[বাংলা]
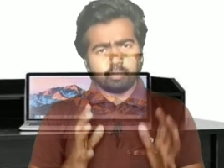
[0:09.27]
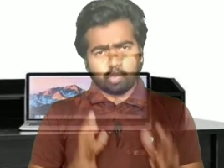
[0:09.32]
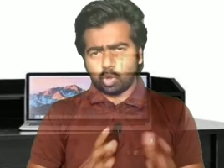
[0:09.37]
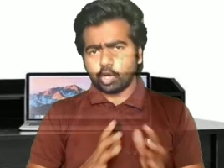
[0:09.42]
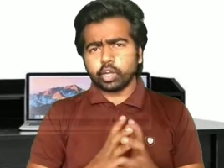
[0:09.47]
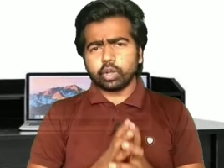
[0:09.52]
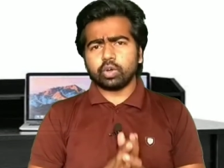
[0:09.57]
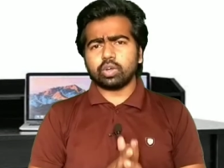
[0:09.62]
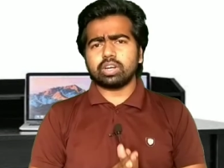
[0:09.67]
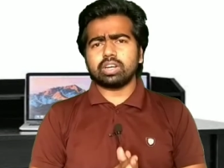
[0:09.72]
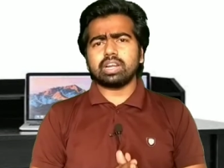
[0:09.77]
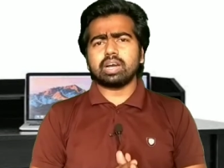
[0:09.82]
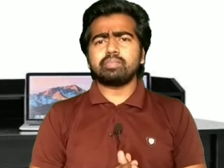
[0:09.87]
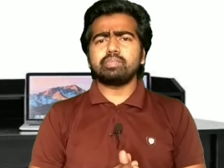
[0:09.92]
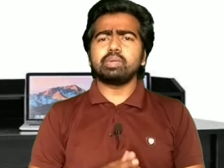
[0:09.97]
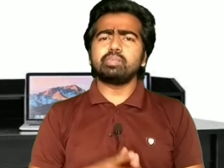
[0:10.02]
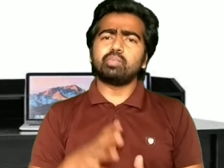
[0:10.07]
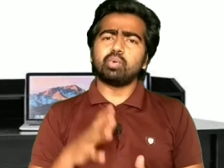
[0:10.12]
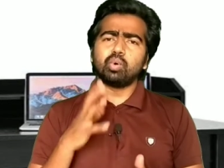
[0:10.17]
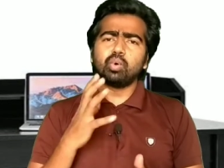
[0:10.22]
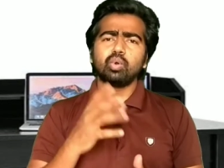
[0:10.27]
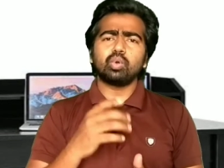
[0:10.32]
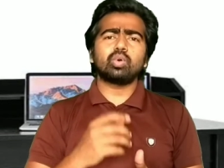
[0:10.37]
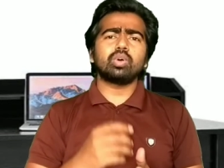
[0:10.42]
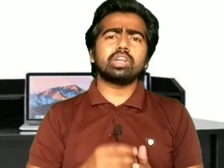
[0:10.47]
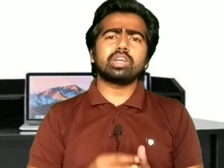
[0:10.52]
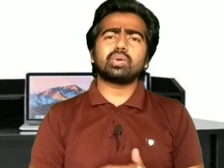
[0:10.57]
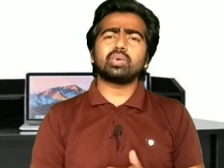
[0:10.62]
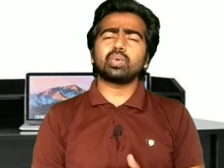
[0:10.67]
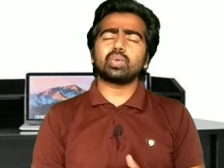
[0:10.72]
মনে করেন আপনি ভুল
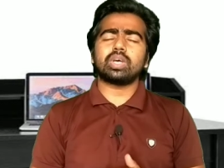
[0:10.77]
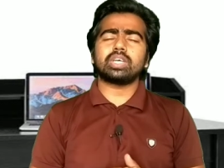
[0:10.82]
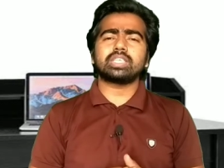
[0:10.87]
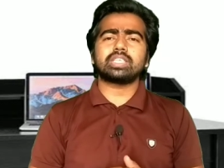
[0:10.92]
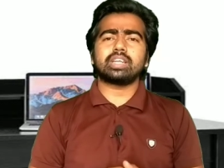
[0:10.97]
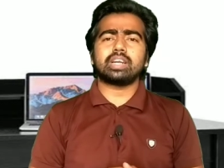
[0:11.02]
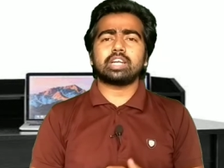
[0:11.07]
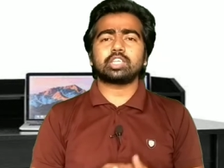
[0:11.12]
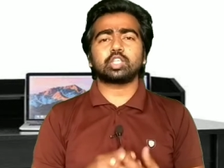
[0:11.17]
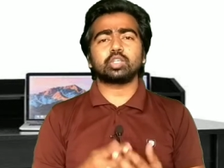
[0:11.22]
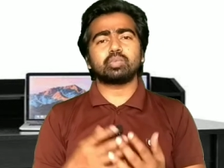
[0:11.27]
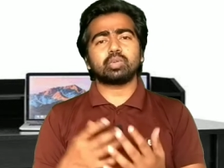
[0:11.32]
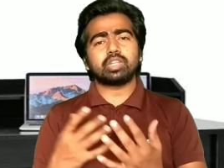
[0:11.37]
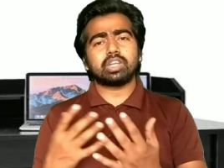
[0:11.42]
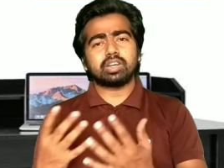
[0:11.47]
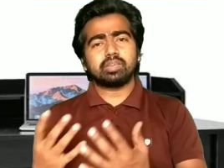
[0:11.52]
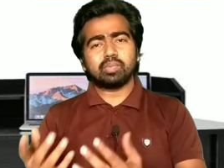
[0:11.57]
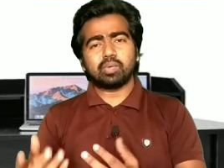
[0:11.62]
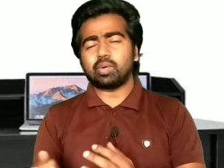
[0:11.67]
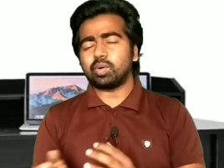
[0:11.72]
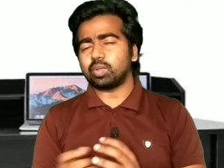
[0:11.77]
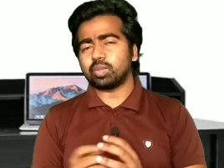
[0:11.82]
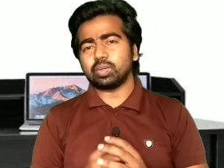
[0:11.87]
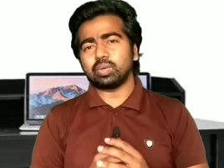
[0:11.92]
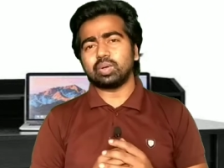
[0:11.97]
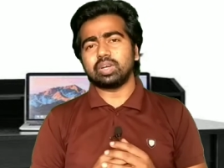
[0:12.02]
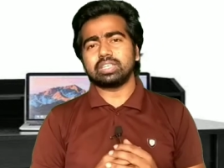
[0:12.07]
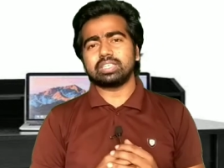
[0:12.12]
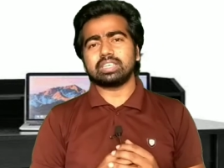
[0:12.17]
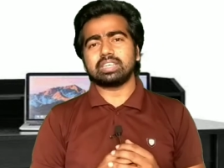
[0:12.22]
করে কোনো রাষ্ট্রের রাষ্ট্রপ্রধানে পরিণত
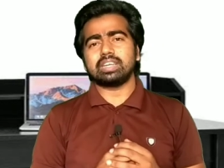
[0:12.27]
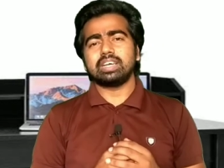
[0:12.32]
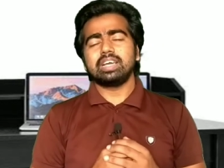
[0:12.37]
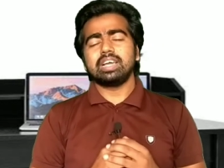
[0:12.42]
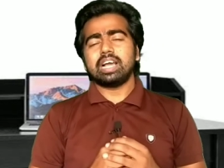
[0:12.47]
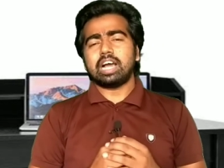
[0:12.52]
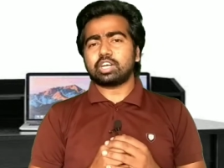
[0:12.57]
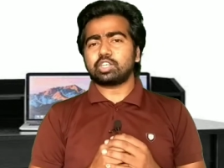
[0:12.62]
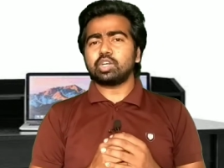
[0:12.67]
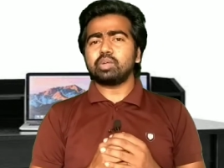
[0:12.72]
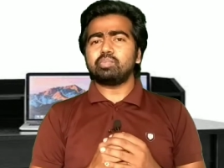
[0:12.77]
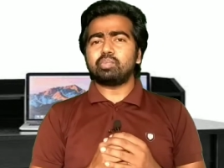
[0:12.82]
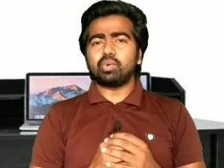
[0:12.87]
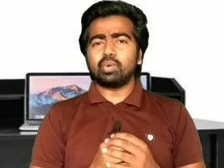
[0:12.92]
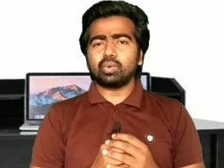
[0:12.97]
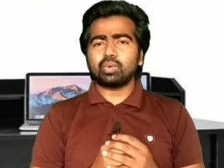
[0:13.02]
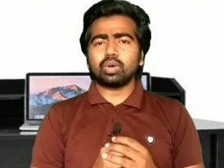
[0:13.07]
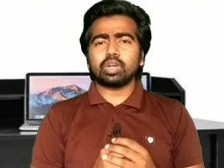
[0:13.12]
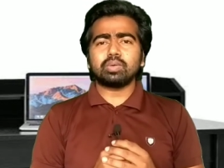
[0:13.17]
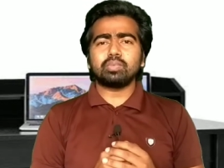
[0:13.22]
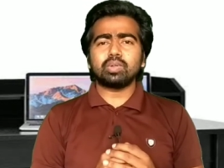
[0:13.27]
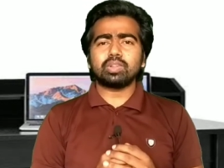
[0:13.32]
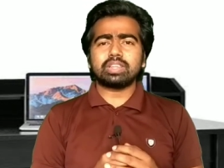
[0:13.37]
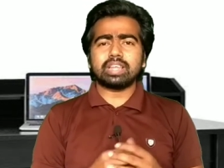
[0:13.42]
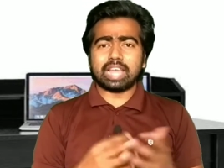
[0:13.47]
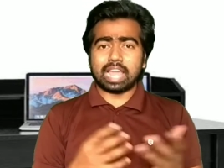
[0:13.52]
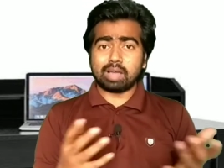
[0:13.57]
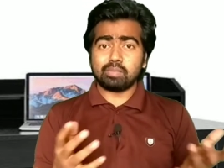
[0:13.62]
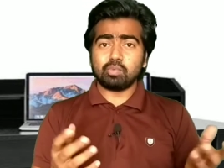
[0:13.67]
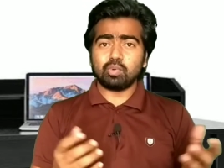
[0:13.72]
হয়েছেন আসলে ভুল করে বলতে
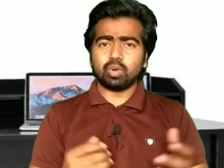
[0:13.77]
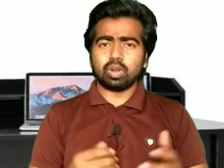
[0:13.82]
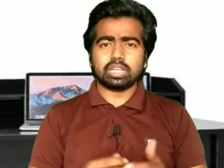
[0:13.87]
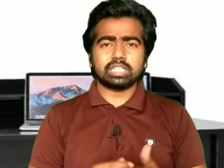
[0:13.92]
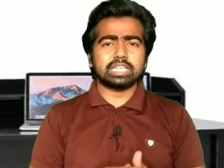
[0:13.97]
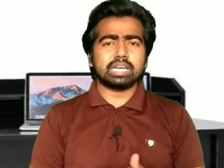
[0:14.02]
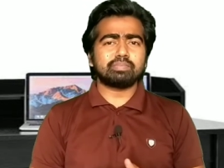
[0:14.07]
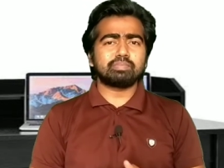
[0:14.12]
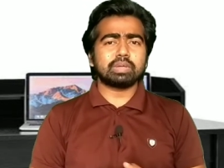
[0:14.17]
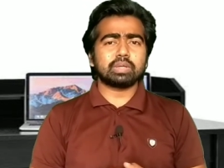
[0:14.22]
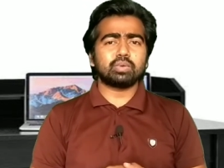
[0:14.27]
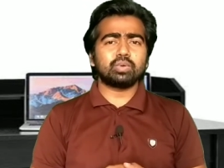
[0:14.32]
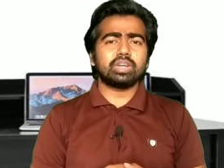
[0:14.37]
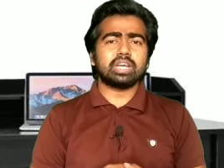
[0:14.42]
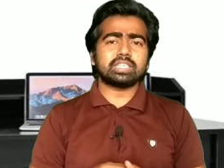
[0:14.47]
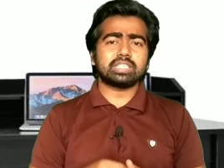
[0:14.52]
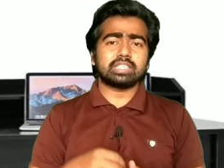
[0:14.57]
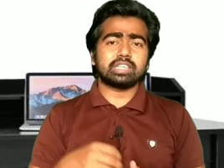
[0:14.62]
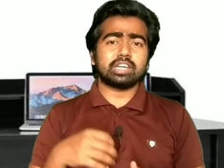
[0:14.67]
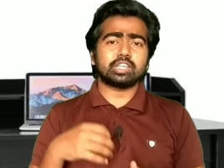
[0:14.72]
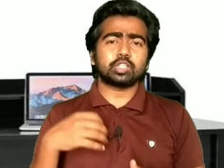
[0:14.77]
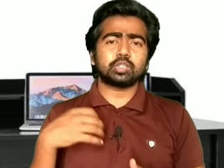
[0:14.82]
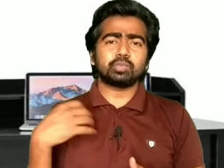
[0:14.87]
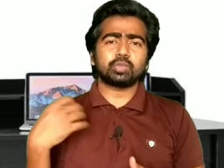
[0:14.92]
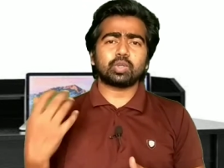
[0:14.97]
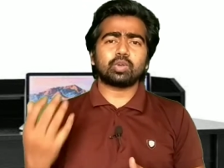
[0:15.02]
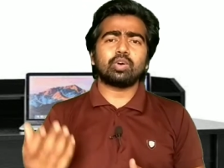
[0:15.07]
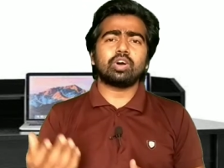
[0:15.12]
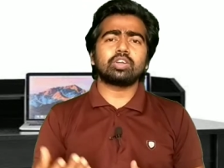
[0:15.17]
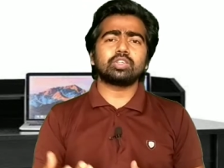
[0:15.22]
এমন না যে আপনার ওই রাষ্ট্রের
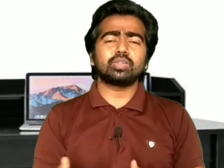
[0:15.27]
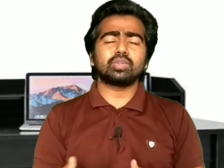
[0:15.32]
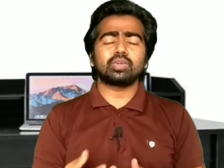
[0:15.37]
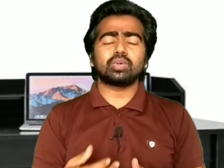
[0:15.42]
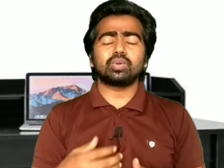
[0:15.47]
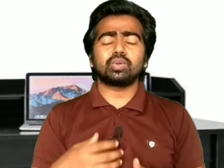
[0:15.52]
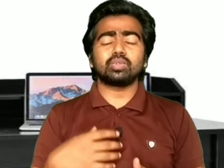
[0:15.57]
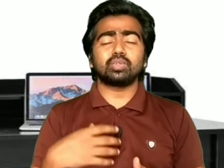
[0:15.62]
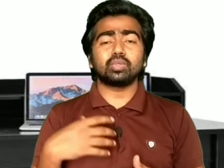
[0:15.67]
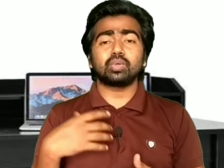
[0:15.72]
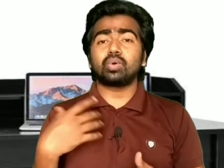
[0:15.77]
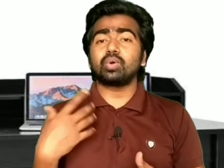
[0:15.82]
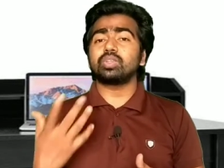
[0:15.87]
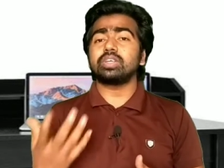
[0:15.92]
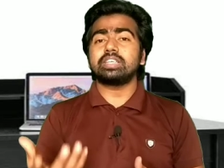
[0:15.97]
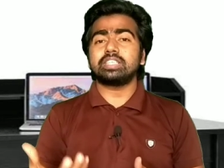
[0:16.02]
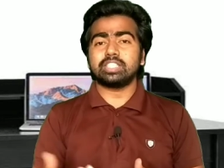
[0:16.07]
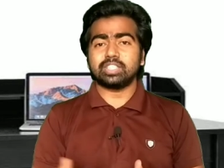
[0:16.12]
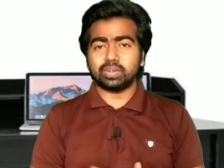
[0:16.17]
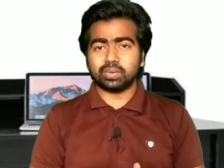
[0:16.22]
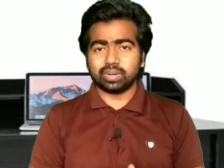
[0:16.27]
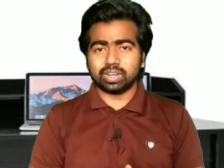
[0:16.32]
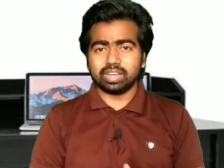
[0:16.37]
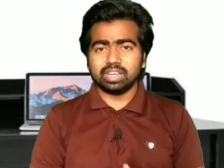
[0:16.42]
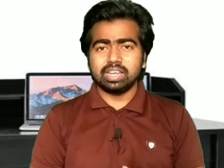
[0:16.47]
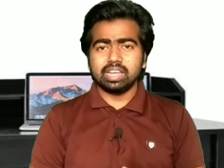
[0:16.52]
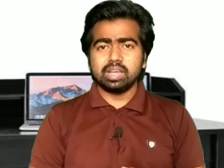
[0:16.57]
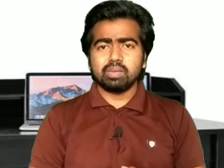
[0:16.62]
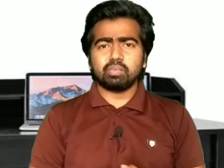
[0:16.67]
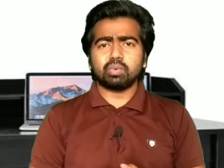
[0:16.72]
রাষ্ট্রপ্রধান হওয়ার জন্য কোনো যোগ্যতাই ছিল না
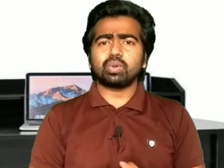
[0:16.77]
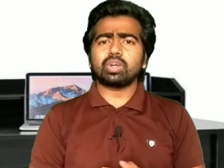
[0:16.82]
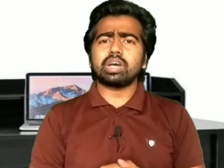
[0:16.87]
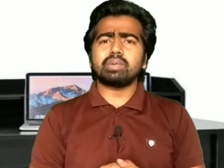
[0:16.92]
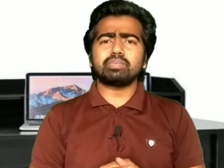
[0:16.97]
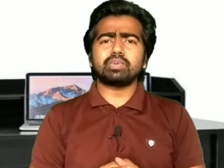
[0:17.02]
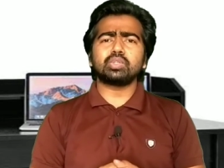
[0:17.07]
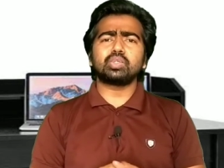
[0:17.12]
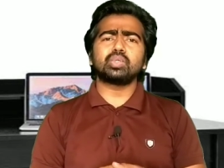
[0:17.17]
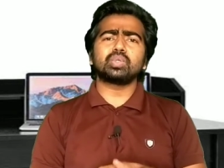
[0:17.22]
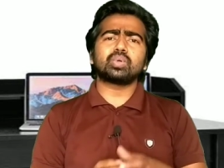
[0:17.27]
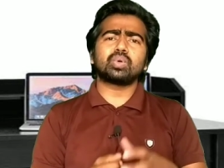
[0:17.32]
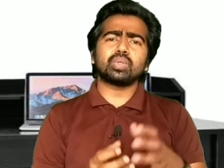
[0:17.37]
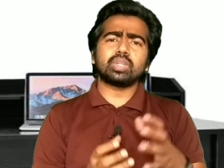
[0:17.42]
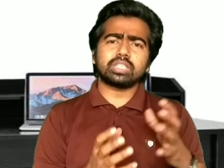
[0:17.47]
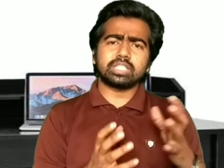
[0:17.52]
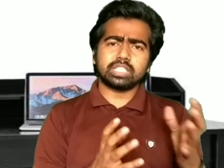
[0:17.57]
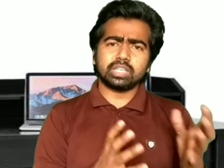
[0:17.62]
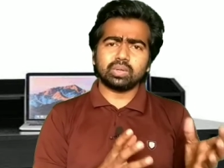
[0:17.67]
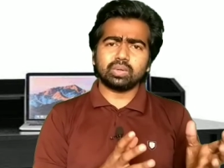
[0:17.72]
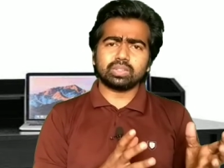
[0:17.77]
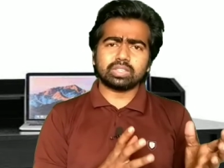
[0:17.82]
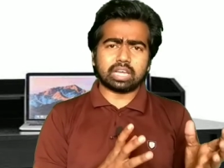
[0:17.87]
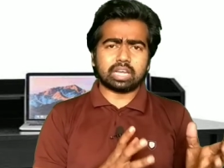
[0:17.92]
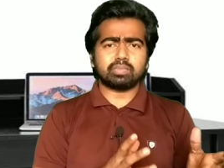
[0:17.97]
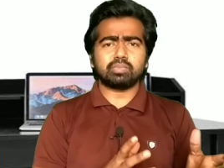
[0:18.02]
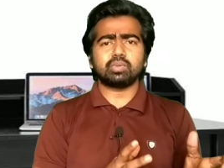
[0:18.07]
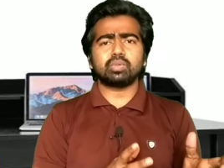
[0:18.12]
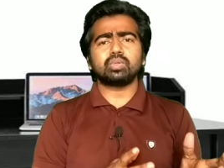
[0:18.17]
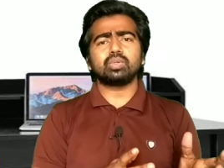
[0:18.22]
বরং আপনার যোগ্যতা ছিল
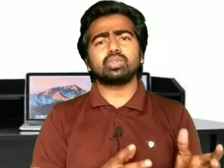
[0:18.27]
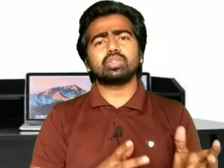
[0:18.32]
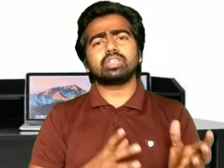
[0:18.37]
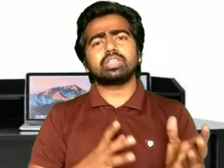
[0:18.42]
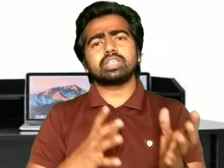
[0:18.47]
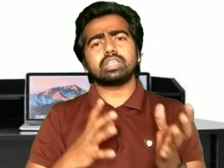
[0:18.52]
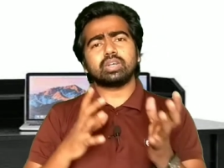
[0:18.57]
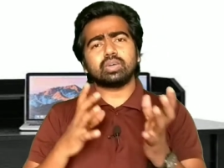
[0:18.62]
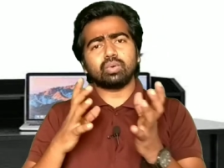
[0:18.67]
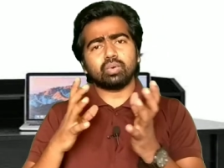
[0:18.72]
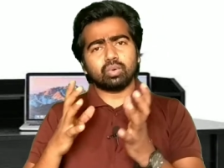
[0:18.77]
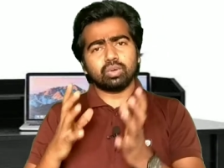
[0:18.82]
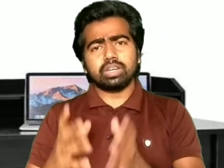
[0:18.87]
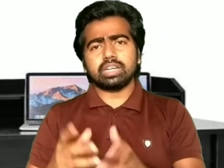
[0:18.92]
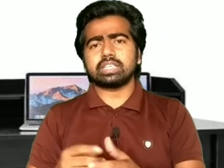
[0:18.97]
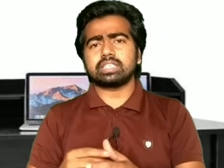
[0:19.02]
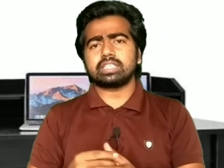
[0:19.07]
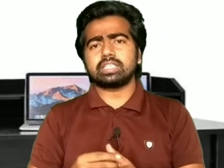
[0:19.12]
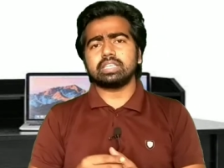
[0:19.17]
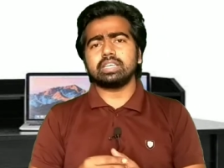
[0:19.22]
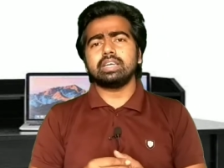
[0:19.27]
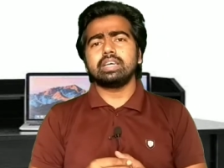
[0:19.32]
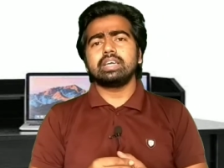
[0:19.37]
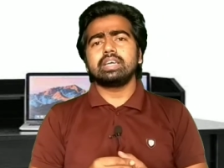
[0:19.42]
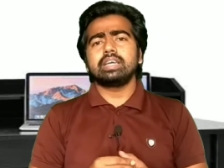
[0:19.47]
তারপরেও হচ্ছে ওই রাষ্ট্রে